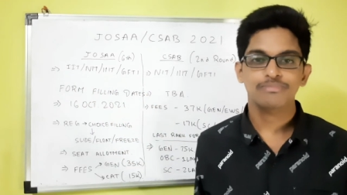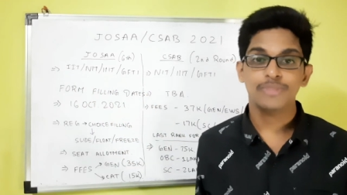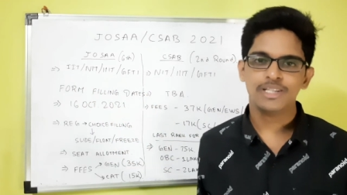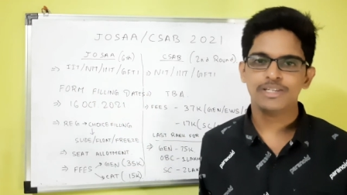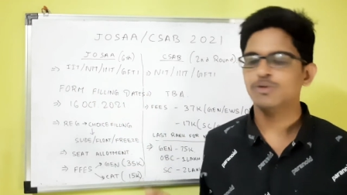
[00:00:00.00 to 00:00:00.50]

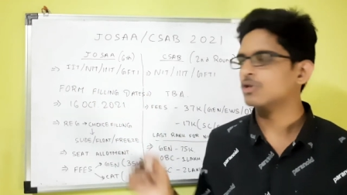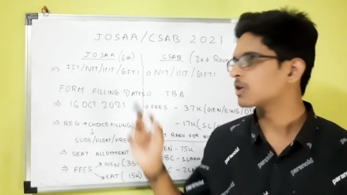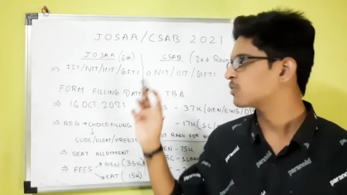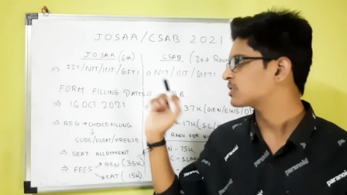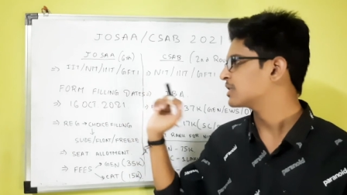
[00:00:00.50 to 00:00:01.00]
मिलते हैं जोसेफ
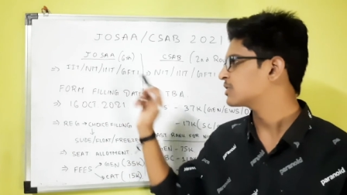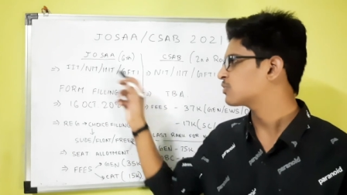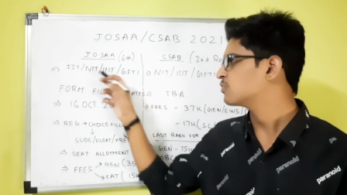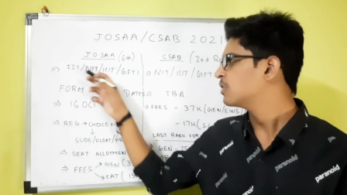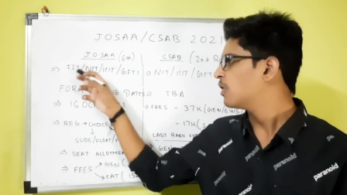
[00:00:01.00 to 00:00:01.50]
काउंसलिंग के
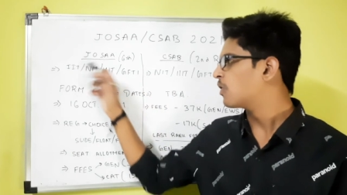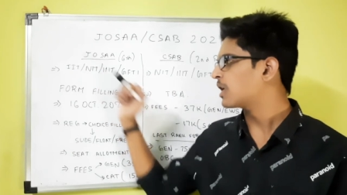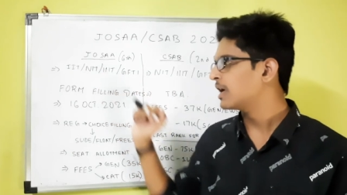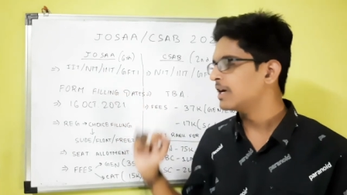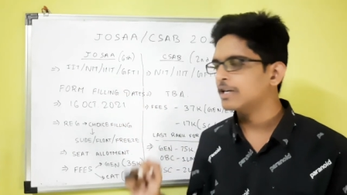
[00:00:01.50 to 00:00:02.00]
थ्रू और
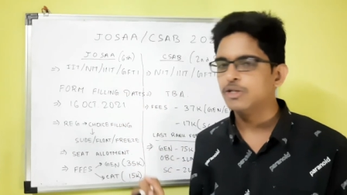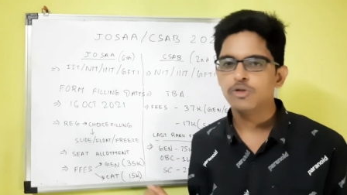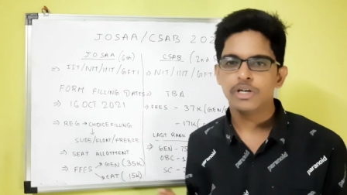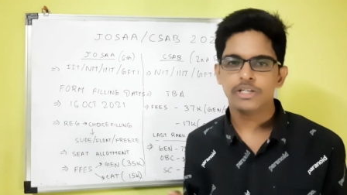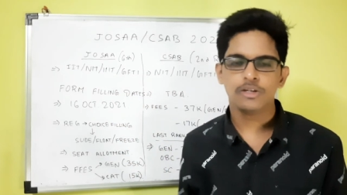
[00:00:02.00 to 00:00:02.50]
आईआईटी
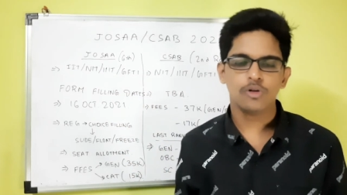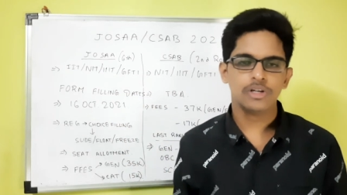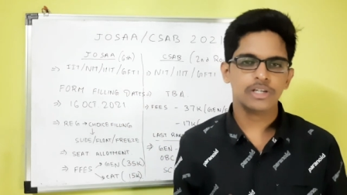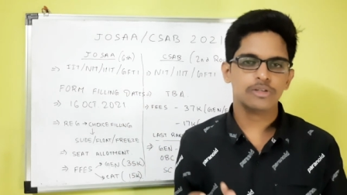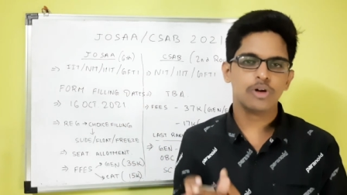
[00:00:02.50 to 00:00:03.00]
जो ऐसा
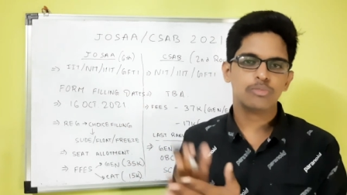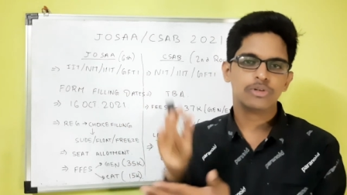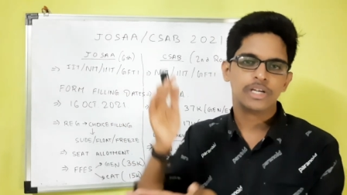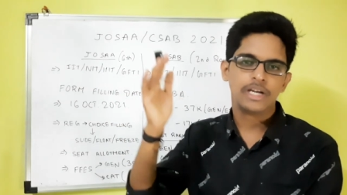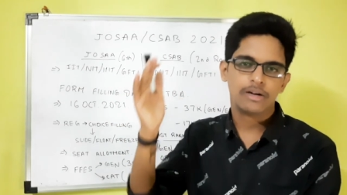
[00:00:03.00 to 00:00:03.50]
कॉलेज है जो आपको
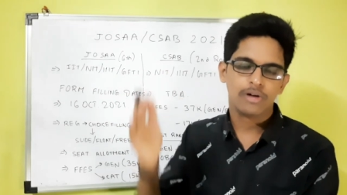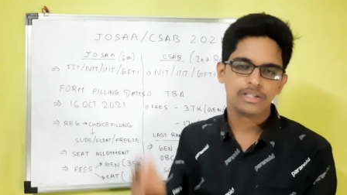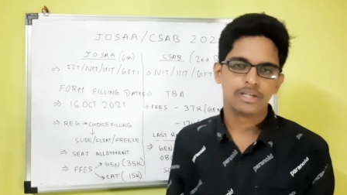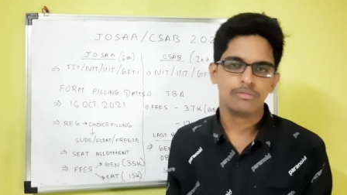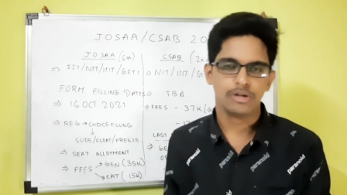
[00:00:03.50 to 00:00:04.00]
जई एडवांस
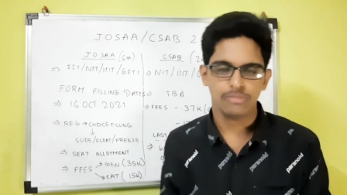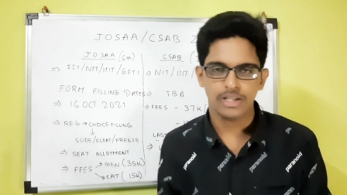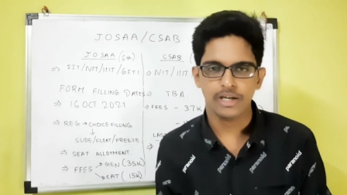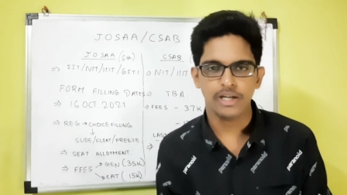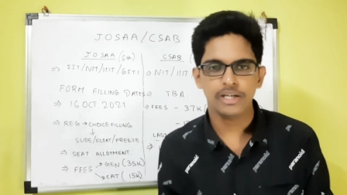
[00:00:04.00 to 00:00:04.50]
e e के बाद
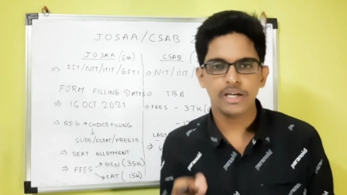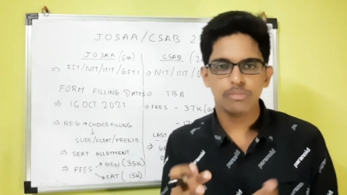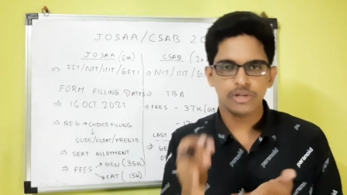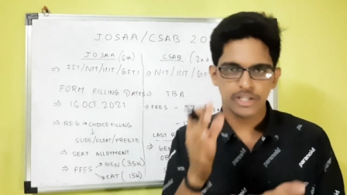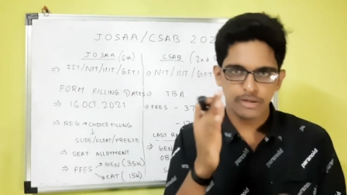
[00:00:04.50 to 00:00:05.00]
मिलता है यानी कि
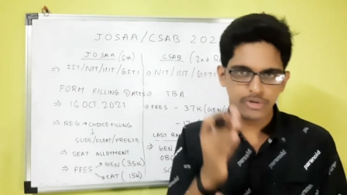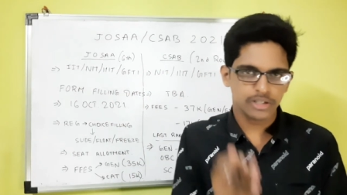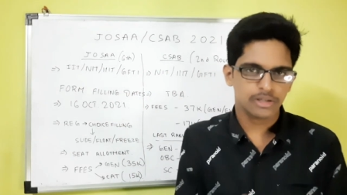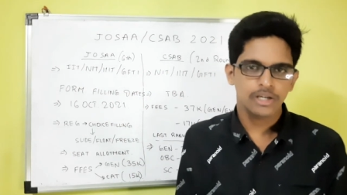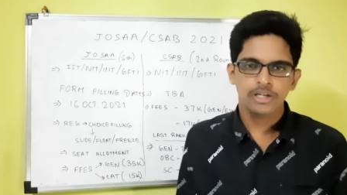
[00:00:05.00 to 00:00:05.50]
आपने जई मेंस